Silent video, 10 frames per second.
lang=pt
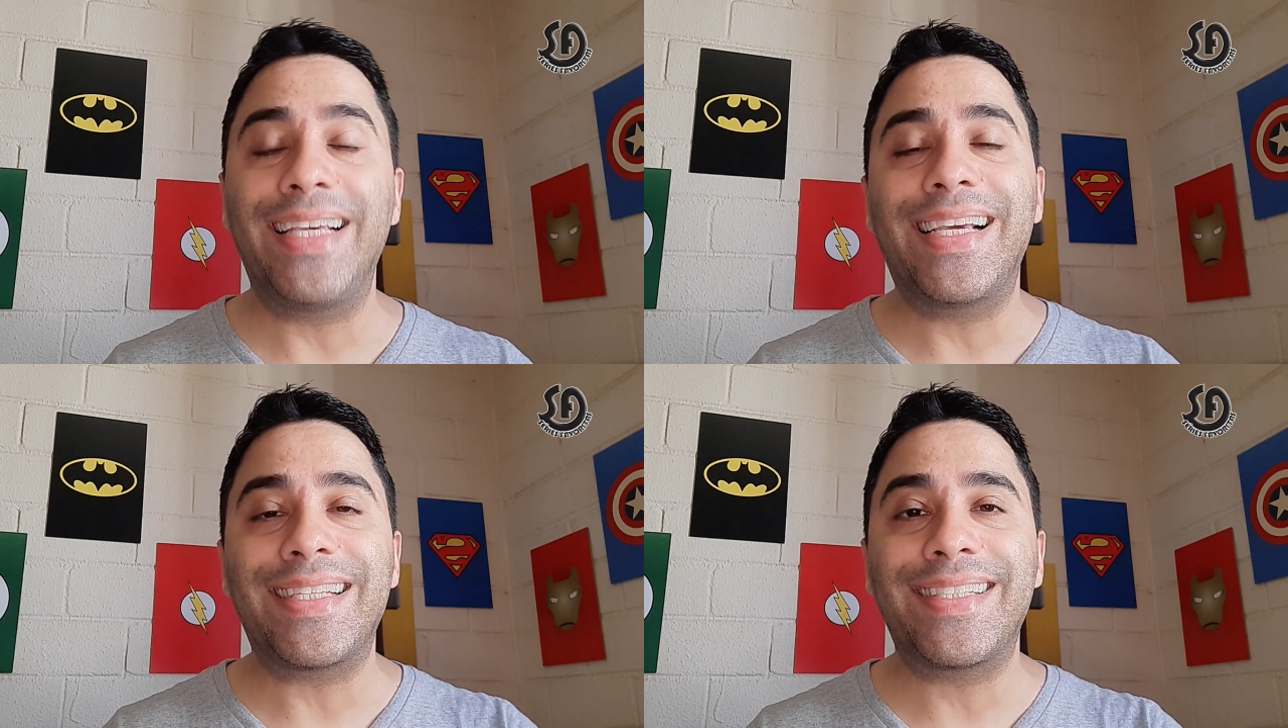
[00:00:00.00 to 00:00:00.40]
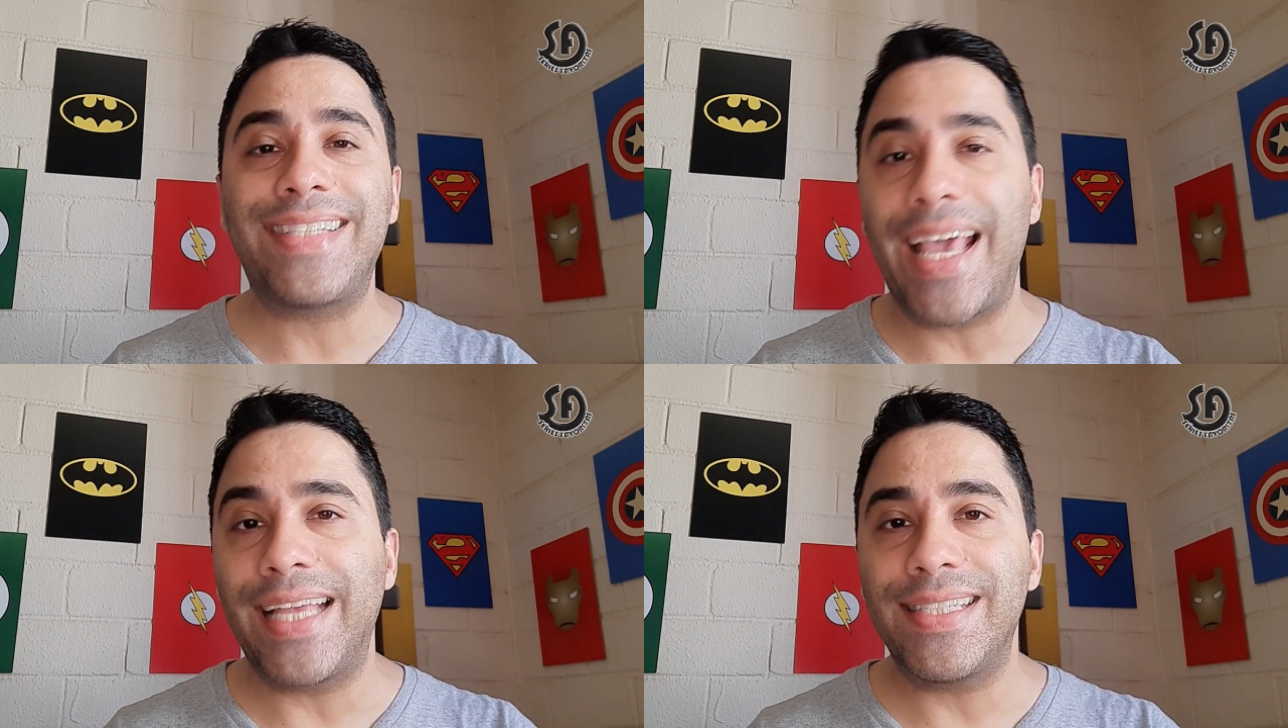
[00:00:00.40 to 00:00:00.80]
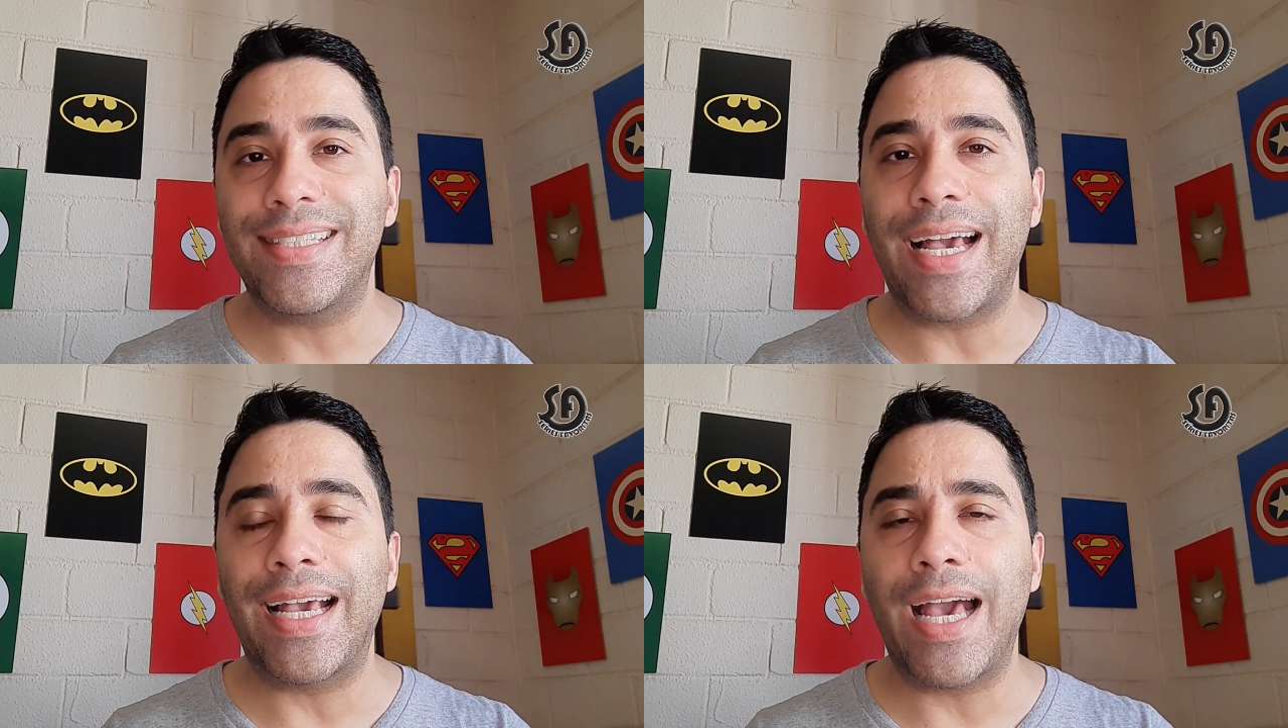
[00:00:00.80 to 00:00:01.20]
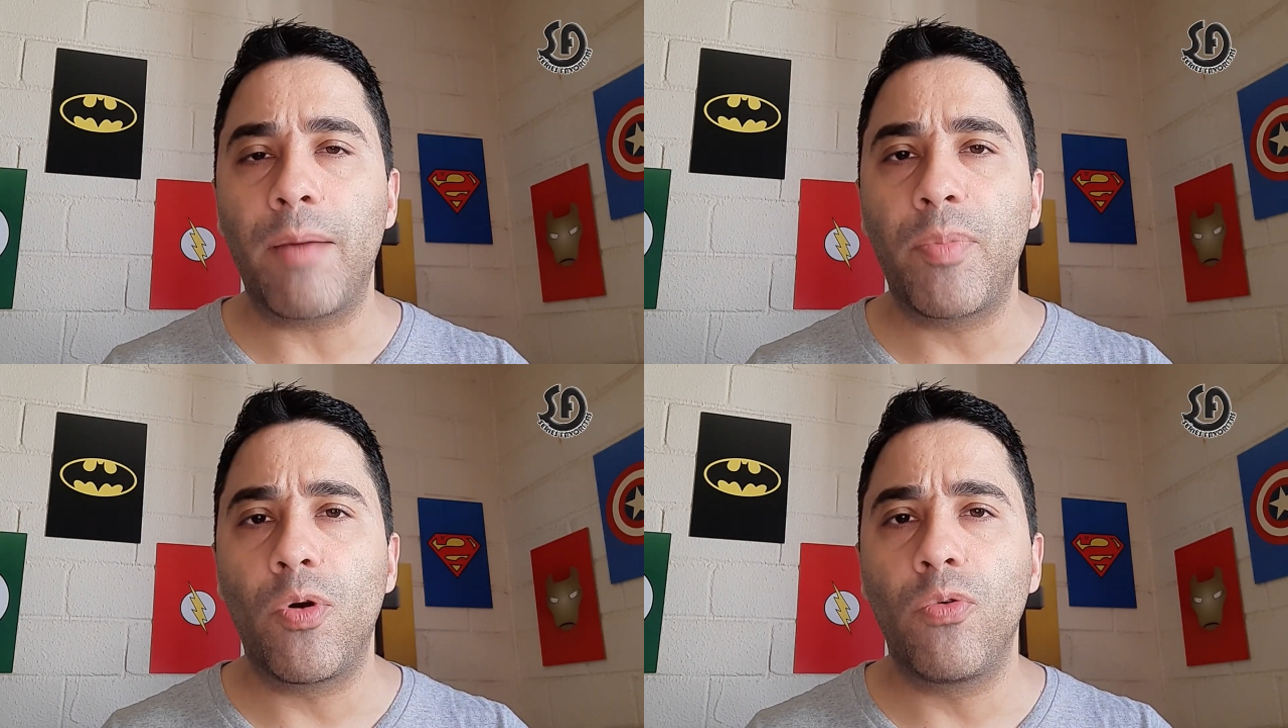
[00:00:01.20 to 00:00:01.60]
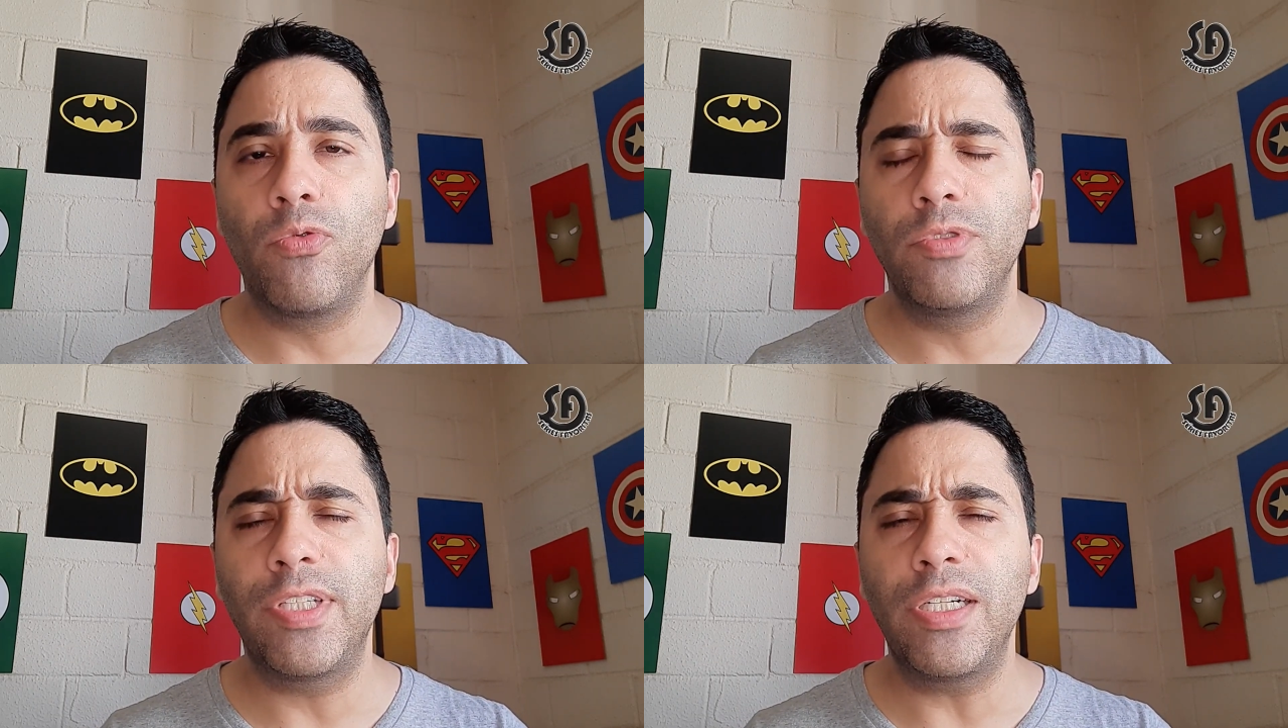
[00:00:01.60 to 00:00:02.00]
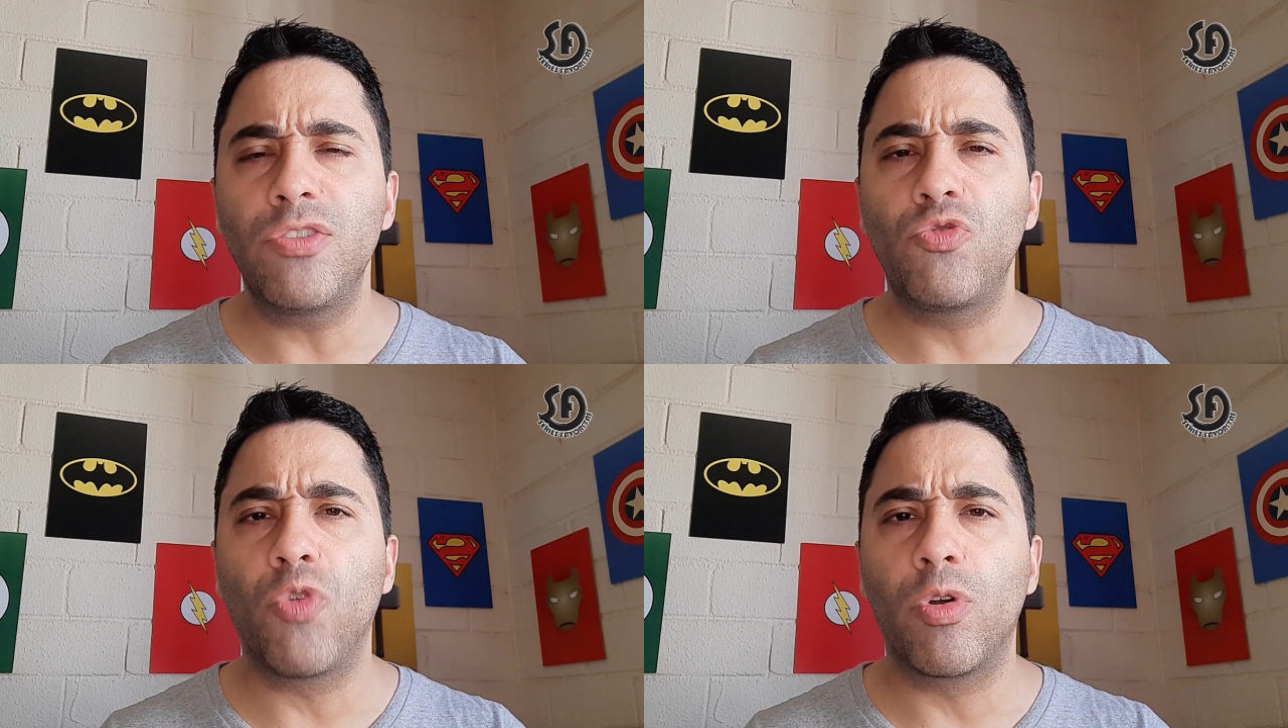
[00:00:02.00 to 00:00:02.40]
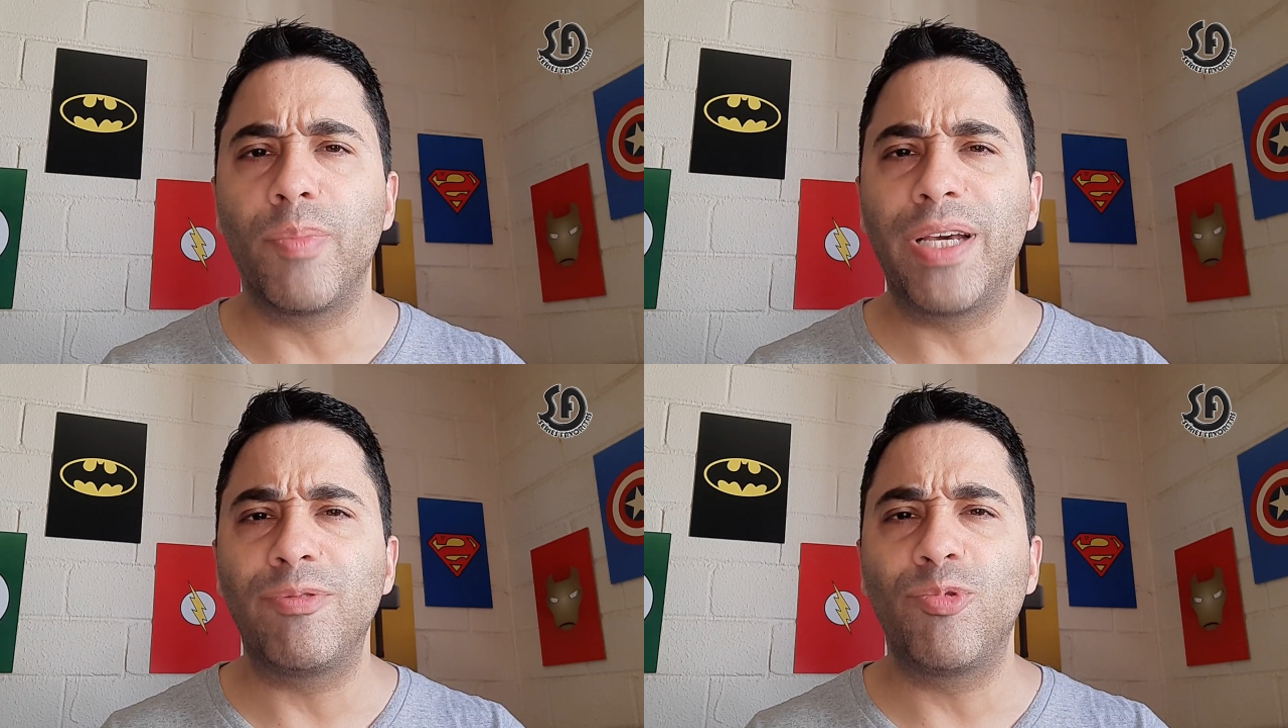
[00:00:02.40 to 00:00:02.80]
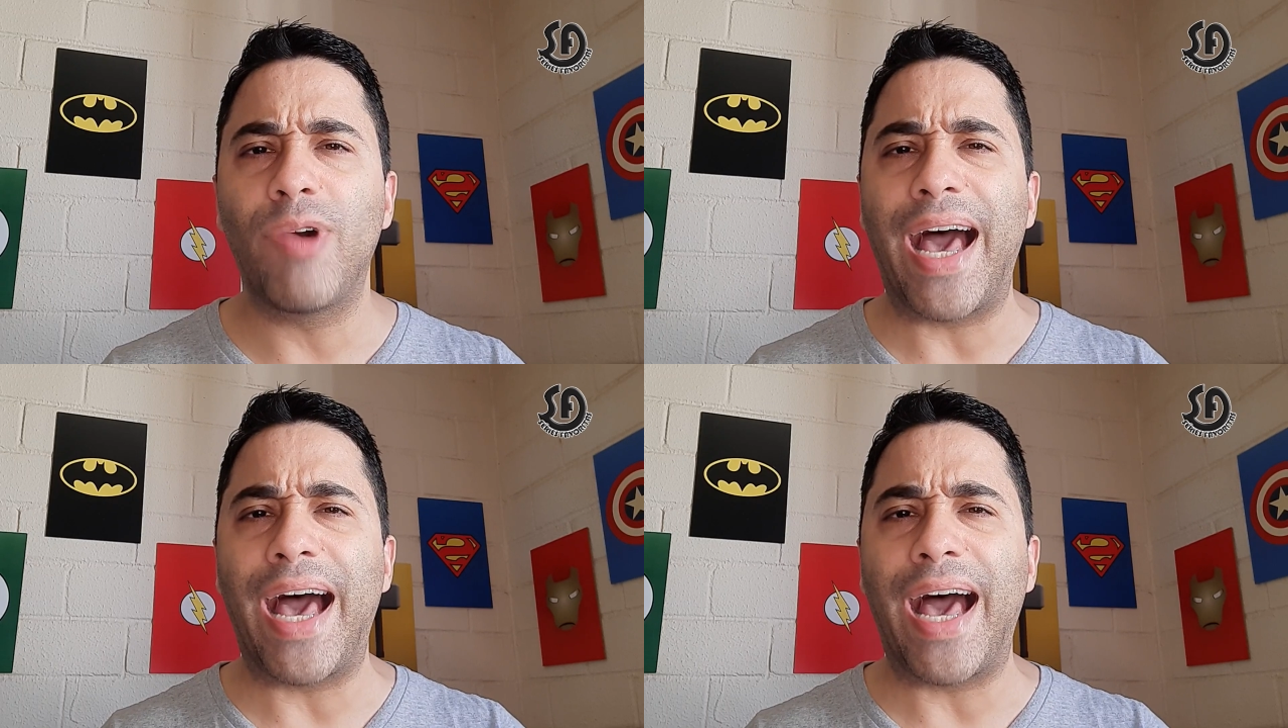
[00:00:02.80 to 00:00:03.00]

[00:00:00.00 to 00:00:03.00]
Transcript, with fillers: e as séries acabam transformando